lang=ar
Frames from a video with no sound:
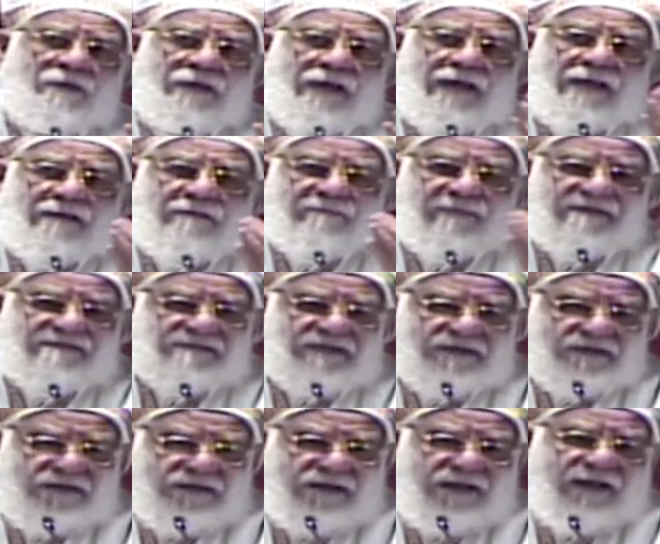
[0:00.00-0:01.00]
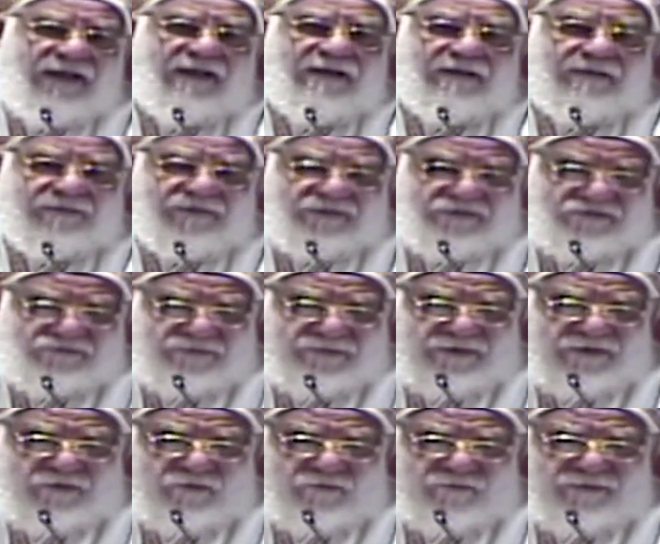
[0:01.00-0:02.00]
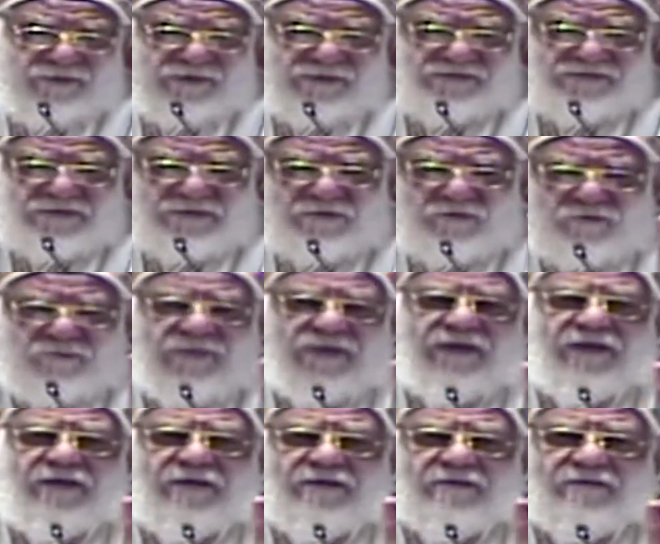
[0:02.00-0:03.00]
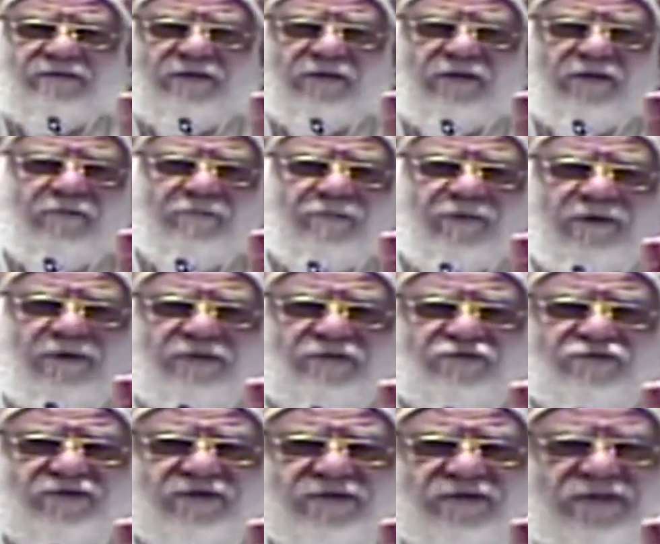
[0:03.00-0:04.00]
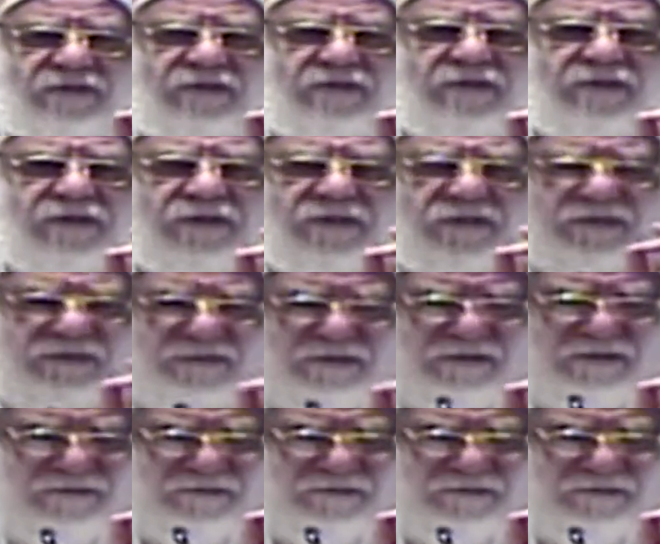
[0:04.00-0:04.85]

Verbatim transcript: المثل الاعلى بالنسبه لهم بيحصل لهم حاله احباط شديده جدا